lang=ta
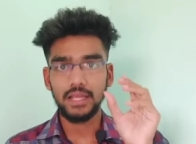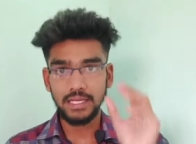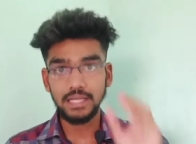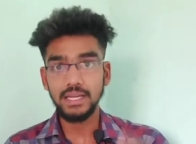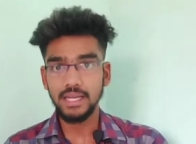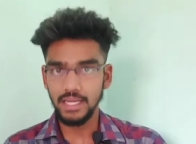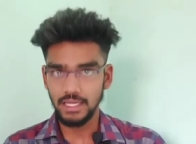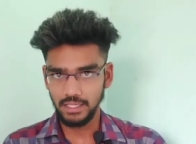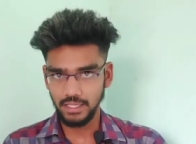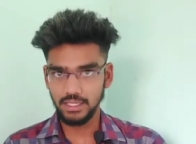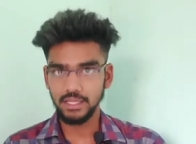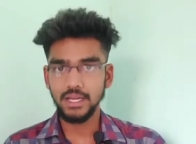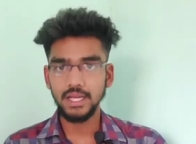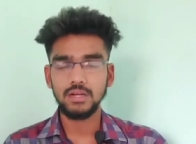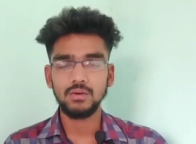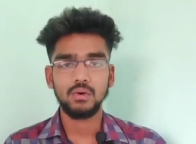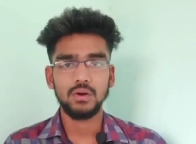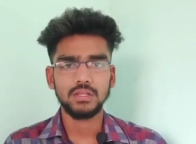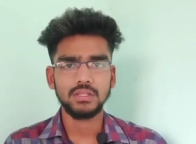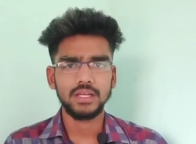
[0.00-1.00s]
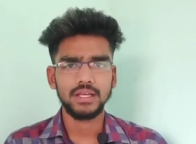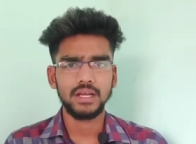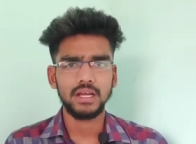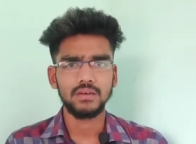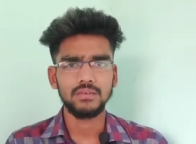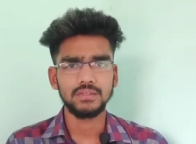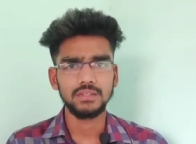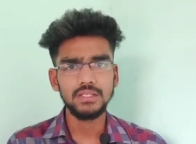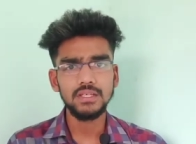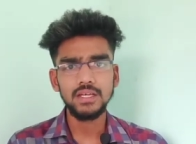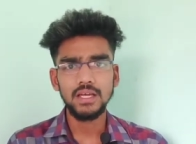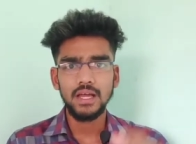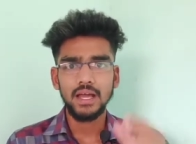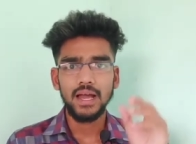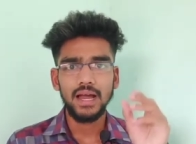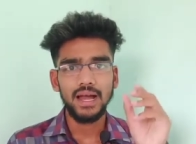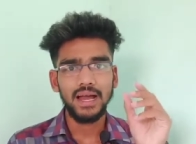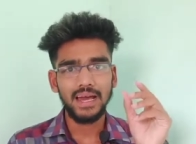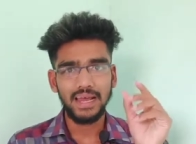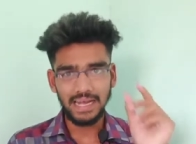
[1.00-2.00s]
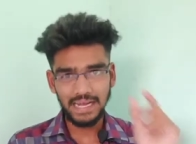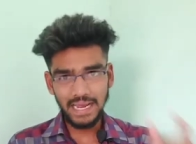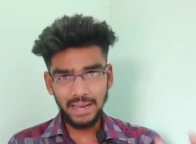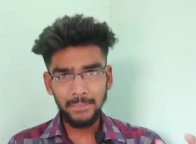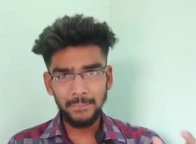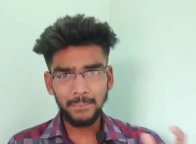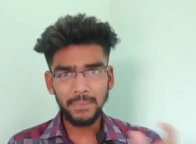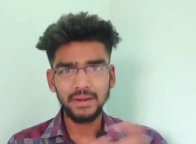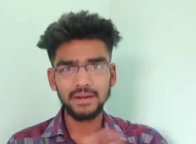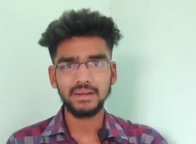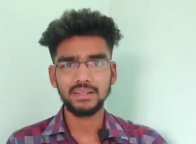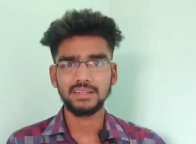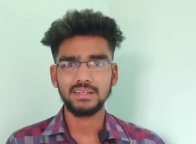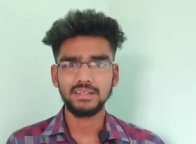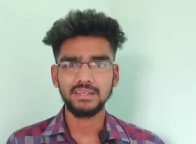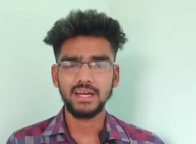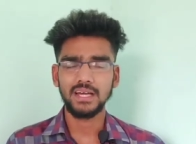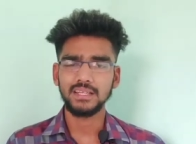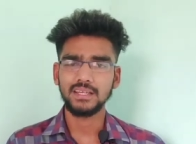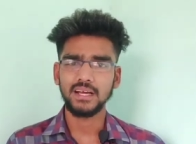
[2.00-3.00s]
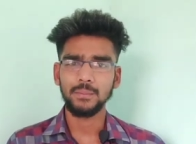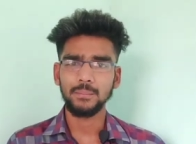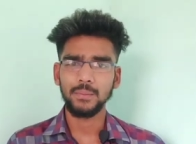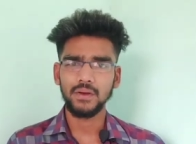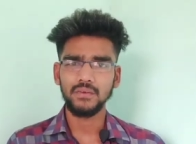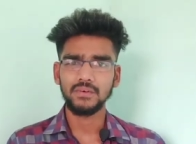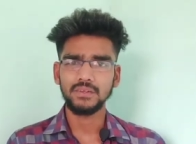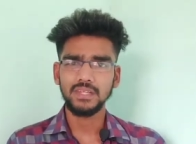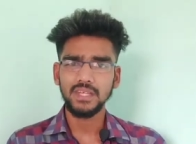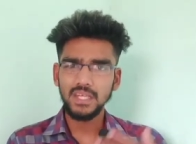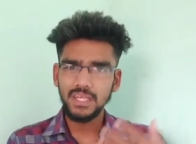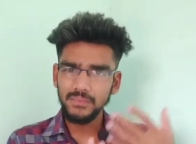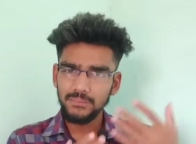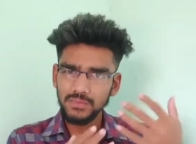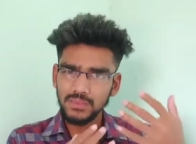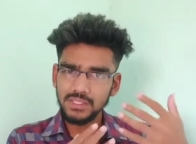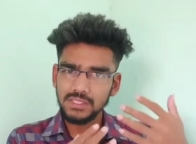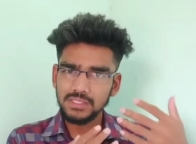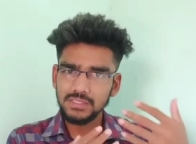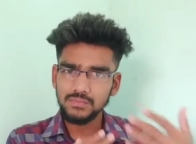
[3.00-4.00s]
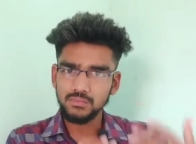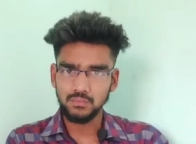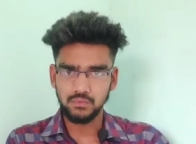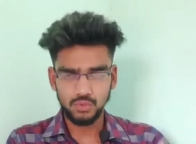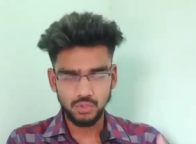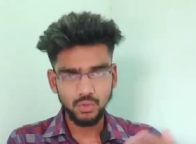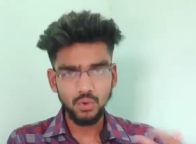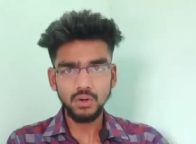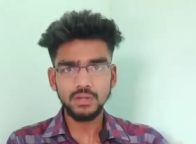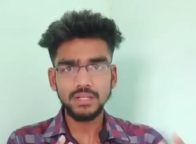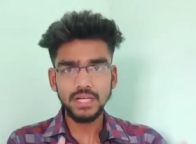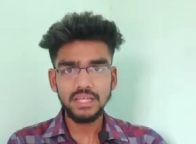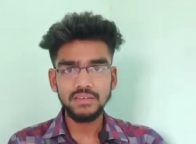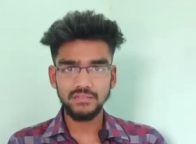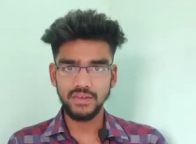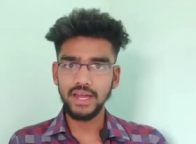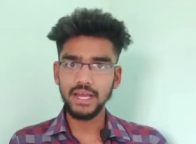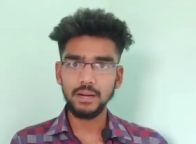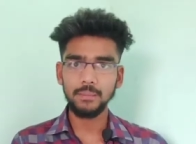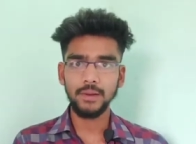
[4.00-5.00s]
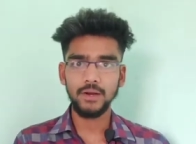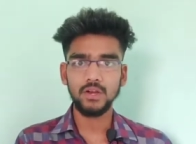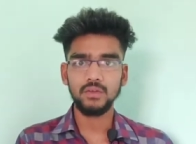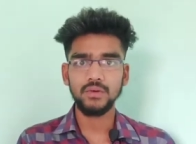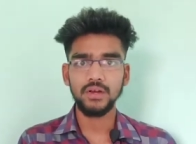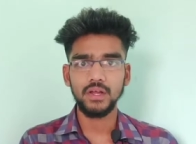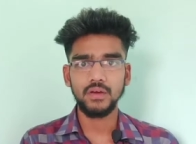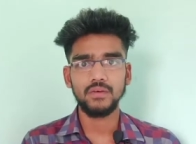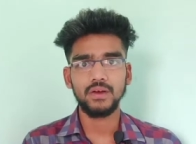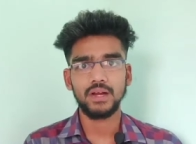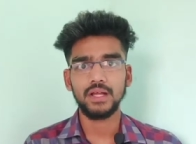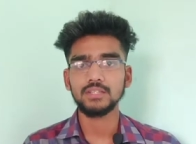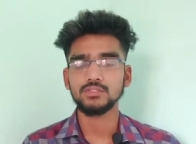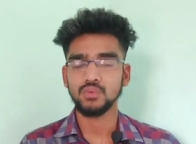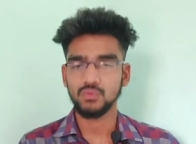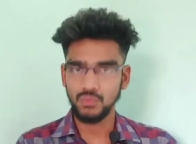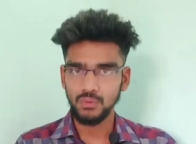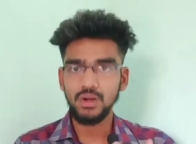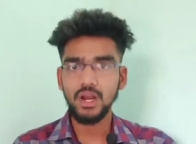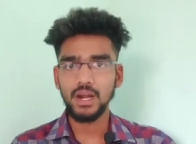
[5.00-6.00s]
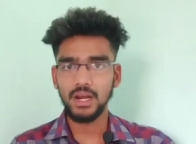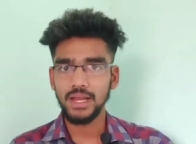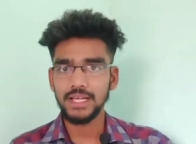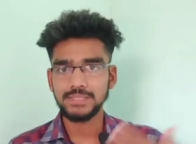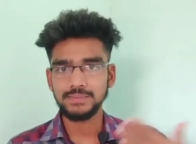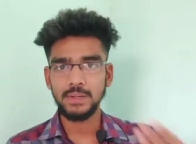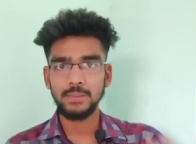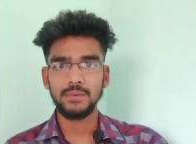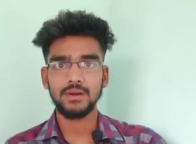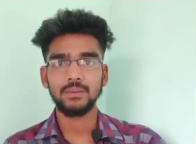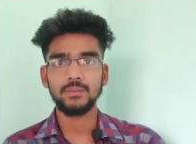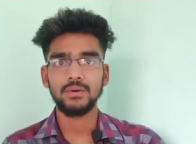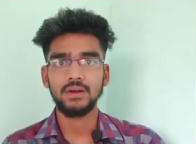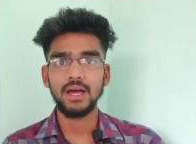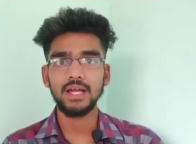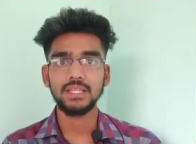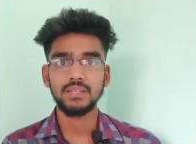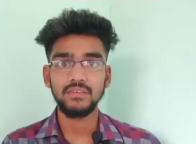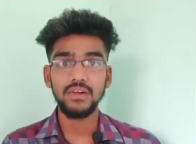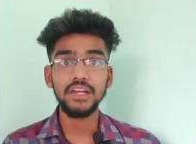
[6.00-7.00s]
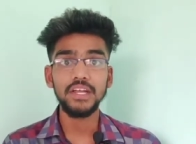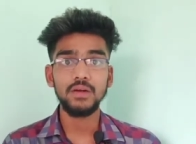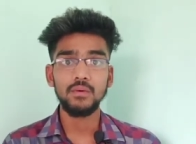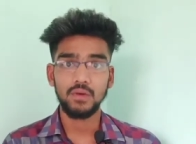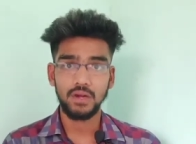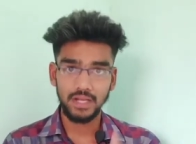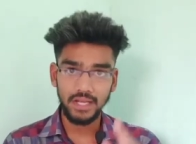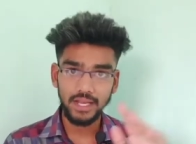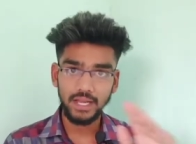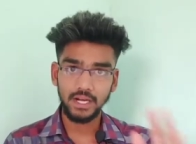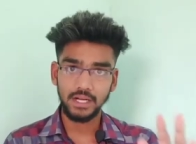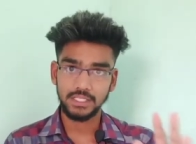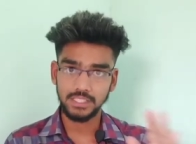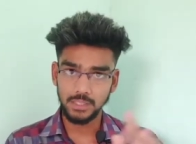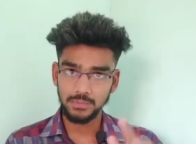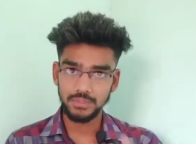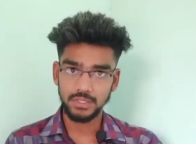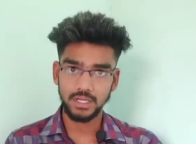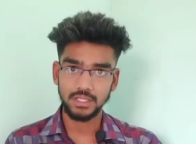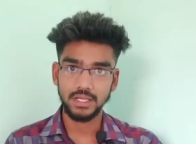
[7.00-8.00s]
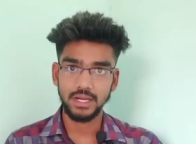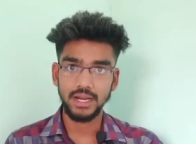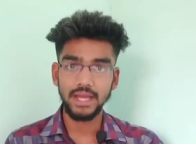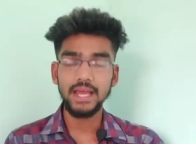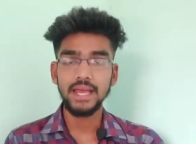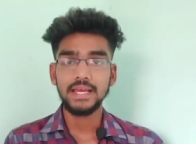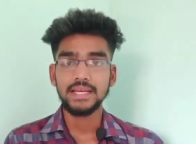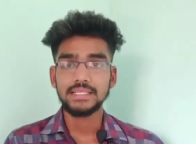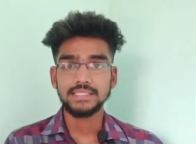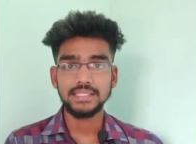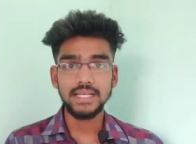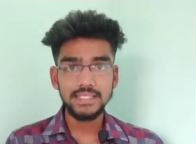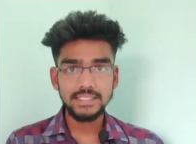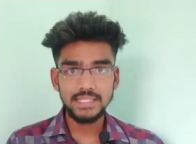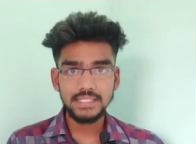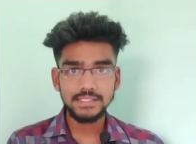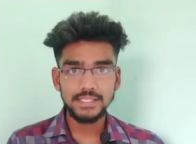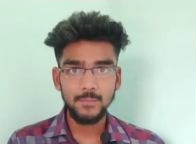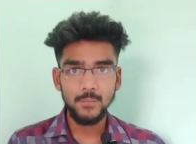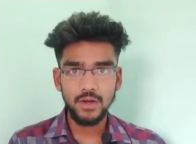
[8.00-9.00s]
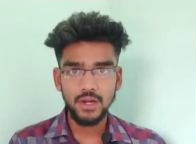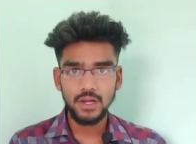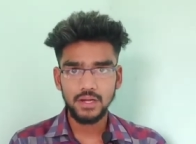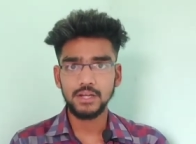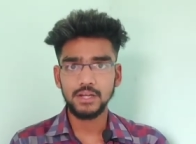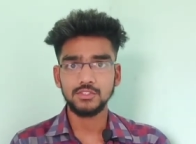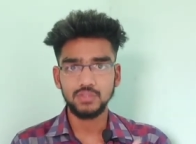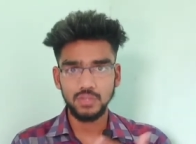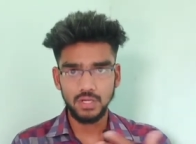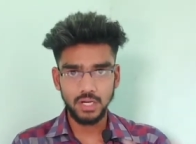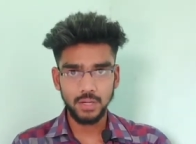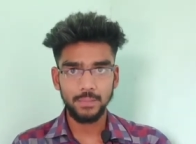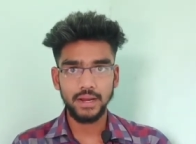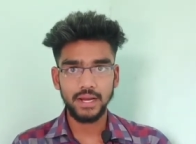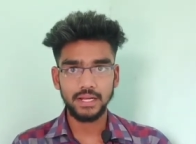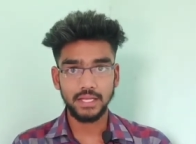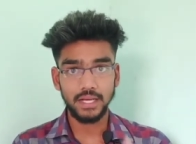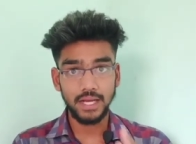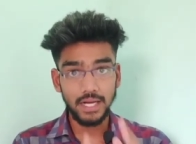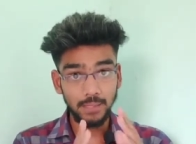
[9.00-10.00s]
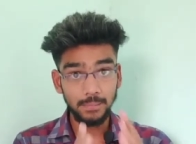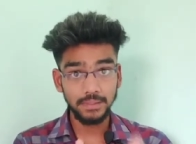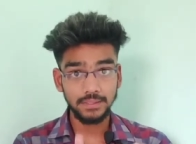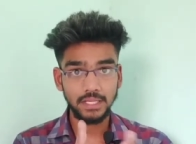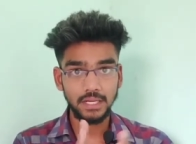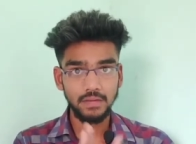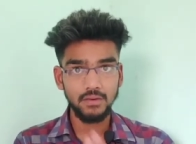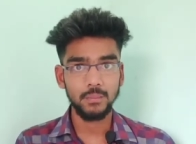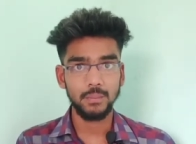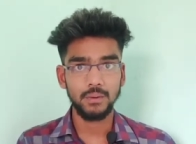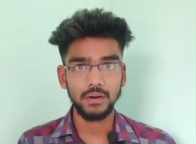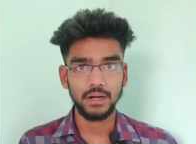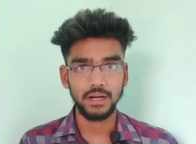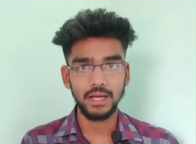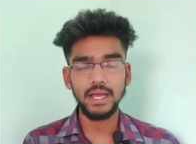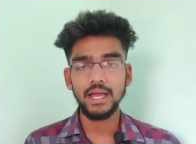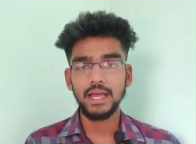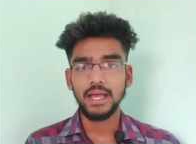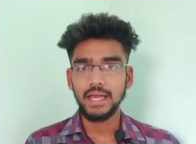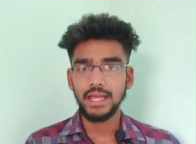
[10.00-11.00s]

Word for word: இந்தியன் இந்தியன் குழந்தைங்கள வந்து ரேப் பண்ணுறது அதுக்கப்புறம் வந்து டோட்டலி வேறு மாதிரி வீடியோ இருக்குது ஸோ ஃபுல்லாக நல்லா எக்ஸ்பிளைன் பண்ண முடியல அந்த வீடியோட லிங்க் நான் டிஸ்கிரிப்ஷனில் தரேன் ஜேசன் சாமல் என்னென்ன சொன்னார் அப்படிங்கிறத கண்டிப்பாக தெளிவாக பாருங்கள்